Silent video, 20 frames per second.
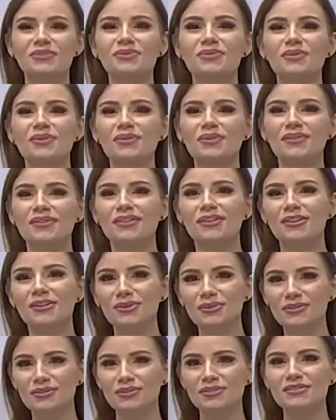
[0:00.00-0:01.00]
to
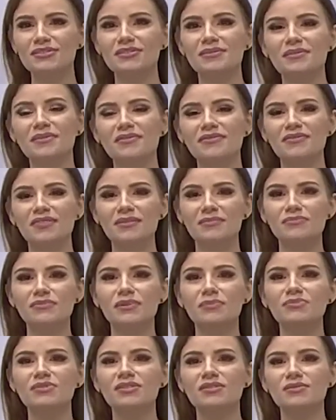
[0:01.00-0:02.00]
o to chodzi, że mam wam
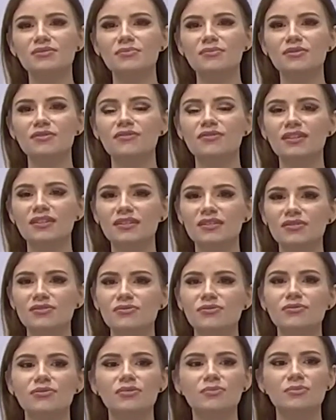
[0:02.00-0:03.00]
nie przystymulowała tej
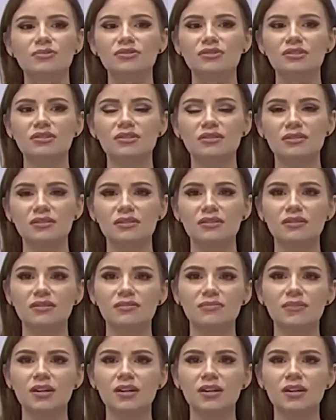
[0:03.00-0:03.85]
skóry, może y,